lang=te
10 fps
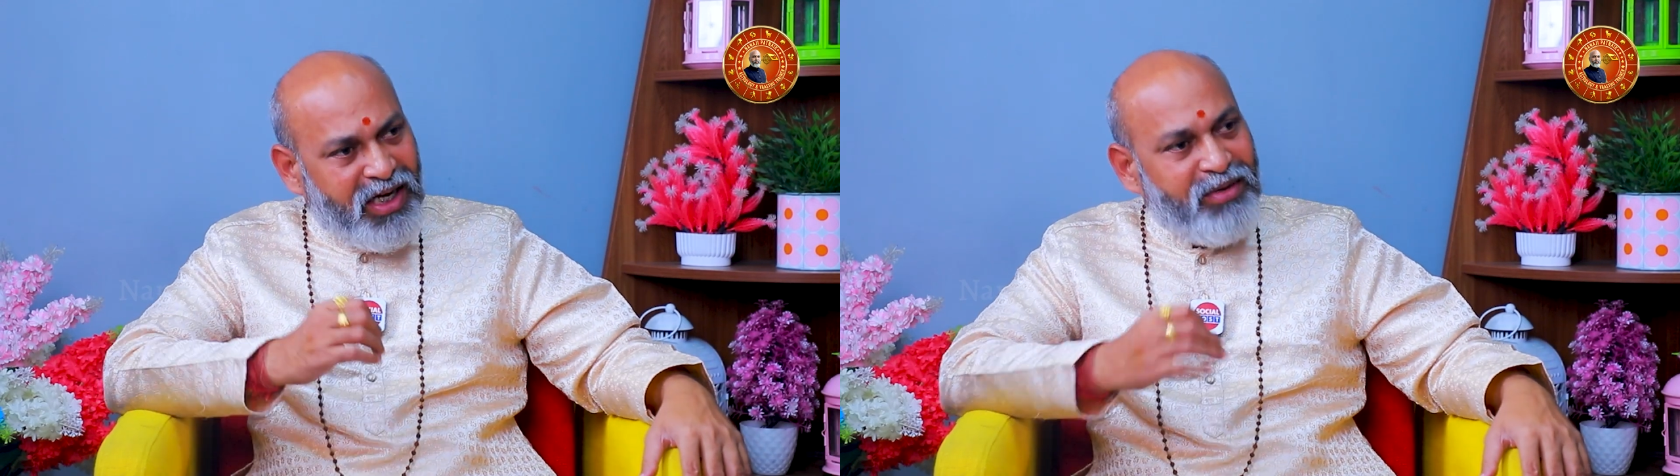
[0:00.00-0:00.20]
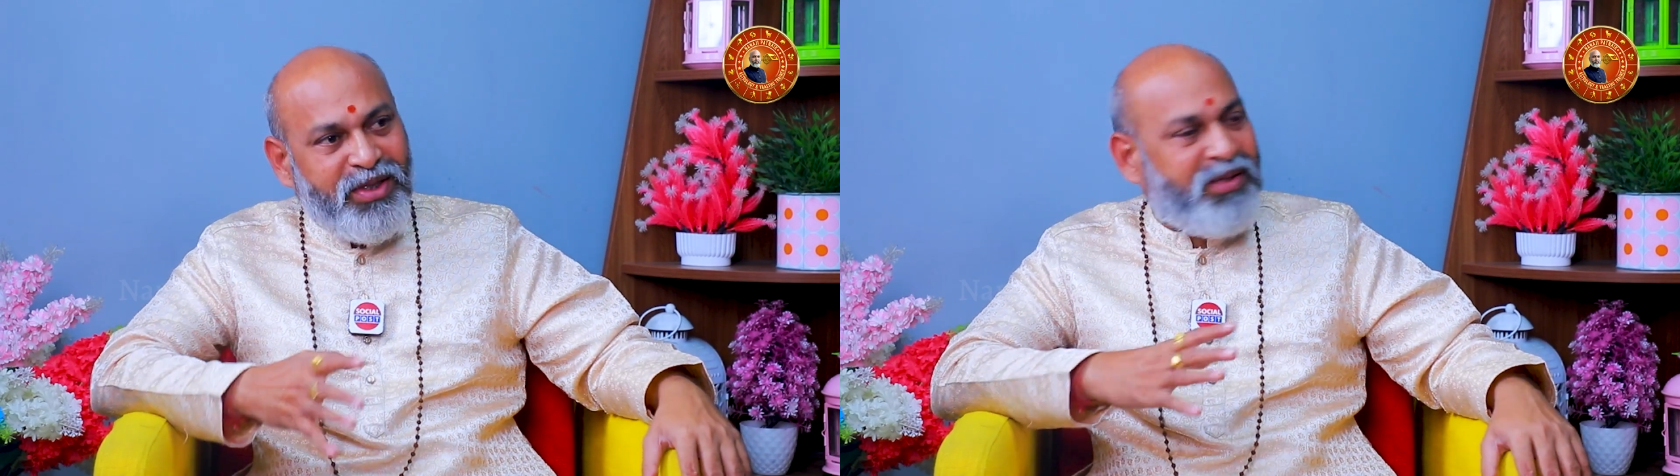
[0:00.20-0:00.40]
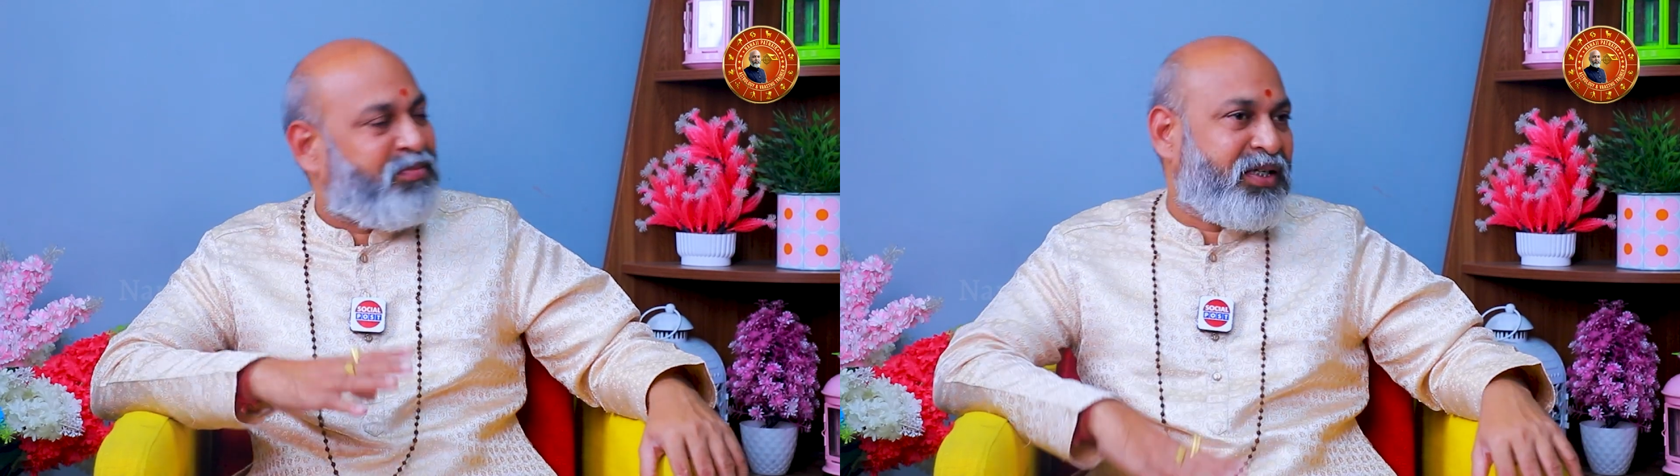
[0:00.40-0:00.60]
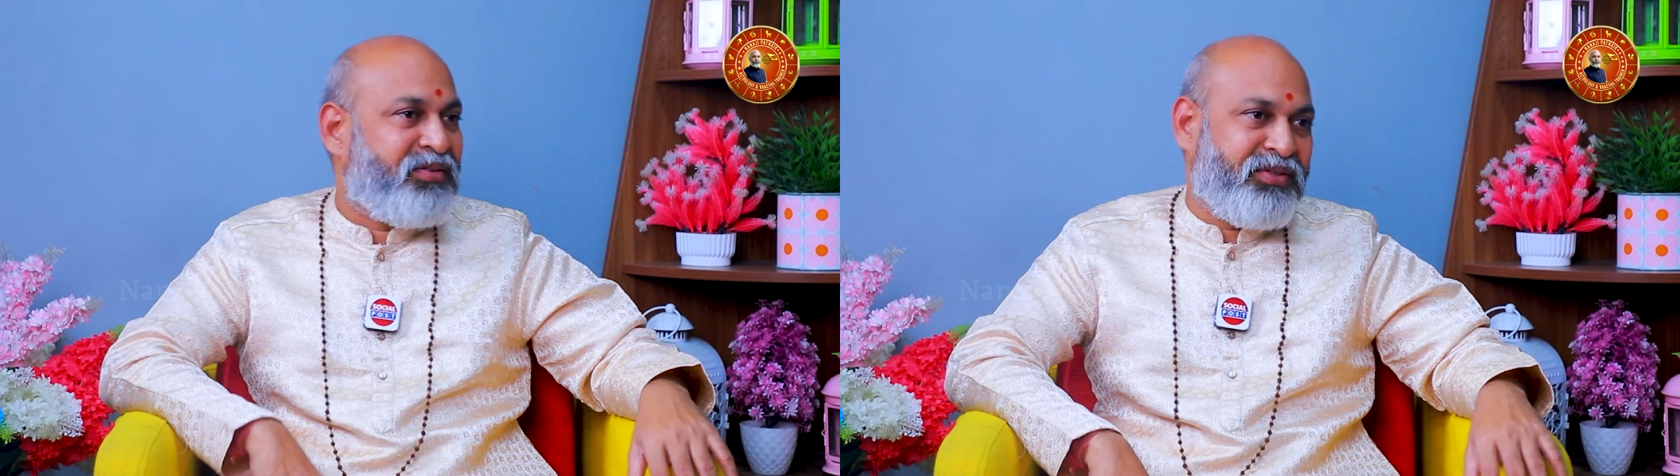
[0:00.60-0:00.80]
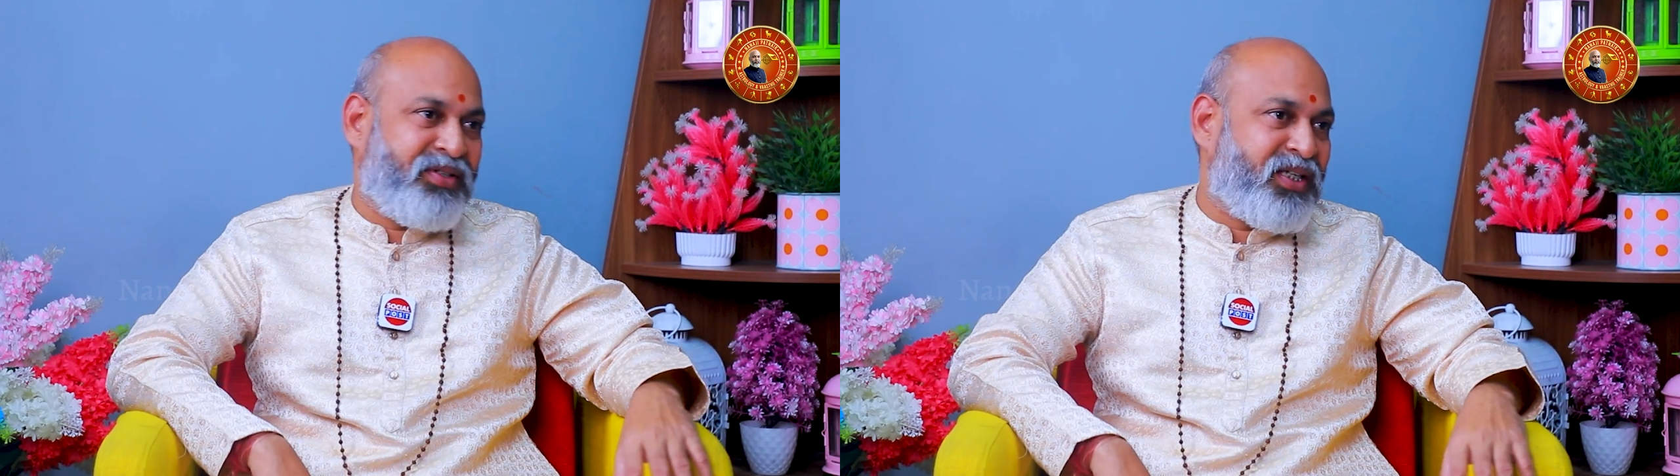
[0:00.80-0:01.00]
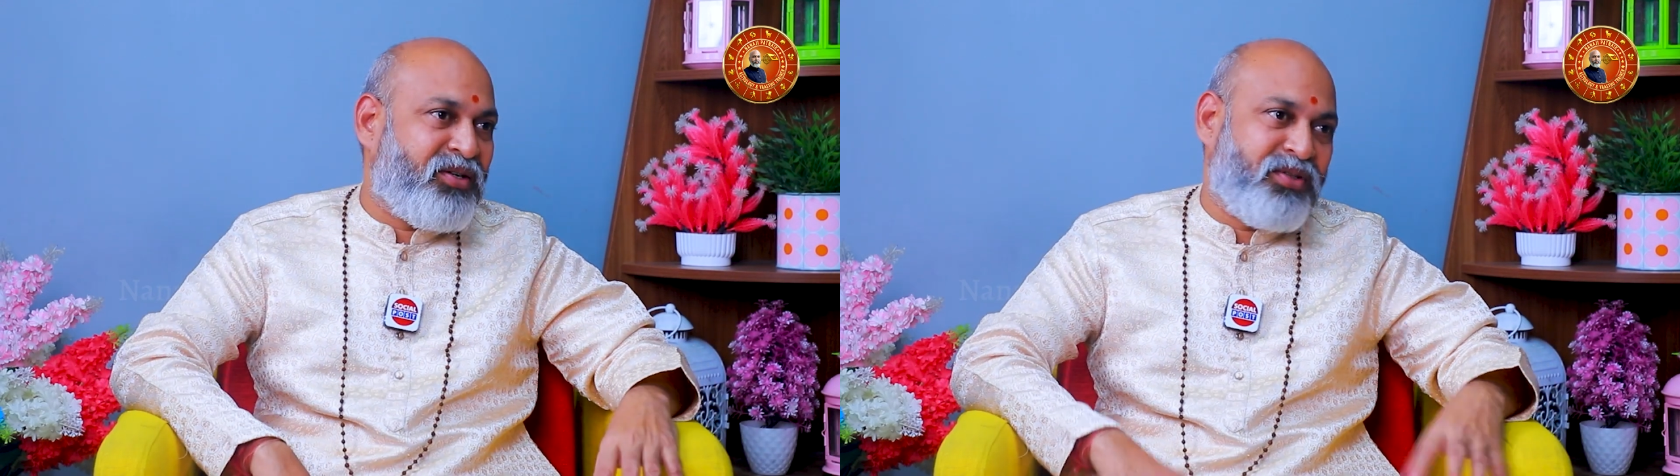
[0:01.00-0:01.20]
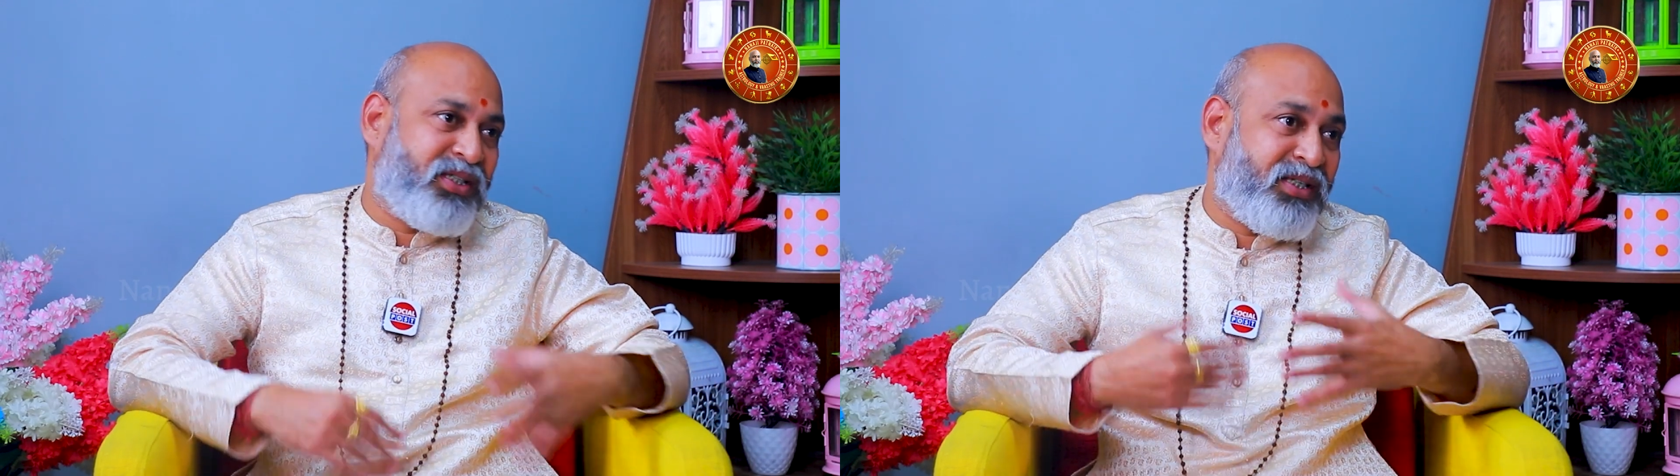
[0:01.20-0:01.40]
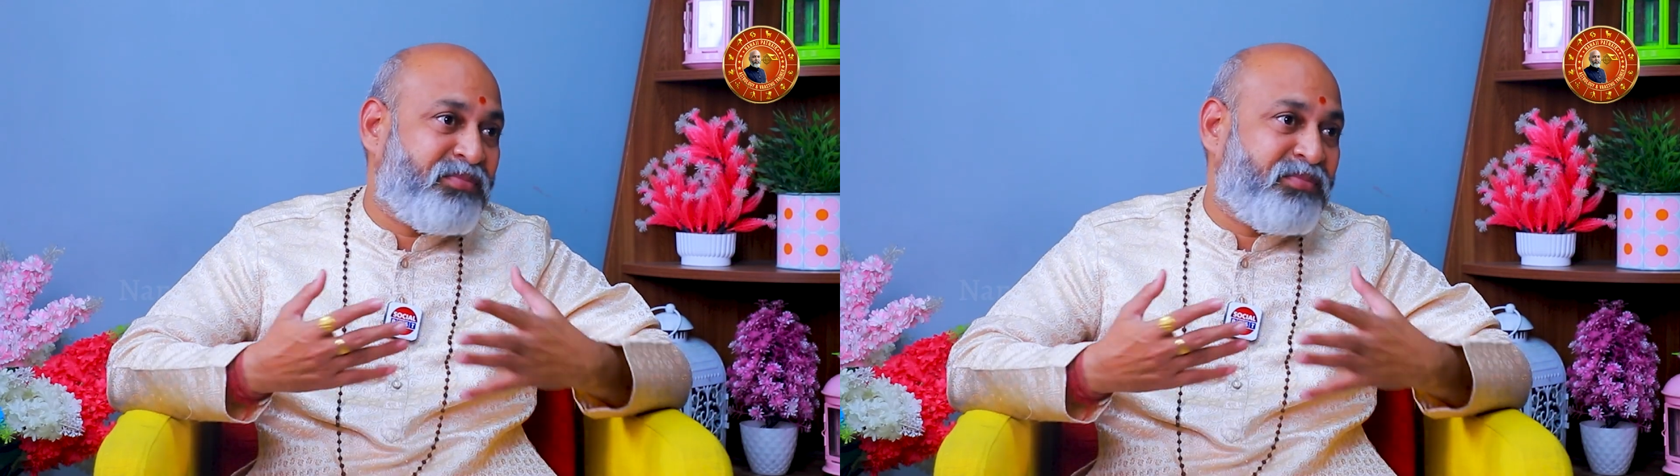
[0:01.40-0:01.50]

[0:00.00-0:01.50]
చాలామంది చెప్పంగా నేను విన్నాను కూడా నేను